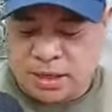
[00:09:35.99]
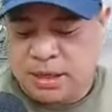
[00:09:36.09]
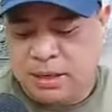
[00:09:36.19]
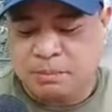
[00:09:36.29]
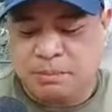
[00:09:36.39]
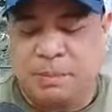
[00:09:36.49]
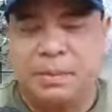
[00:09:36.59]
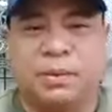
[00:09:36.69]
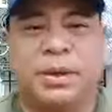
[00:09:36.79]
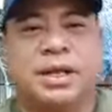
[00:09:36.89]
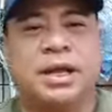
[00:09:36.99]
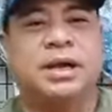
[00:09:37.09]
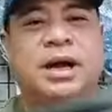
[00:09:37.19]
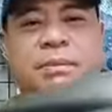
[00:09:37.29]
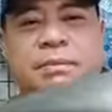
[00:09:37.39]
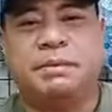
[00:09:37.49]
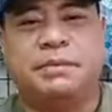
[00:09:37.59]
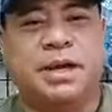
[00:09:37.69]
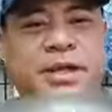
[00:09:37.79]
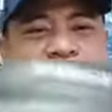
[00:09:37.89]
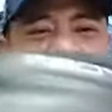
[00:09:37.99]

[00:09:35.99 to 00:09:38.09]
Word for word: impapawid ng Happy Father's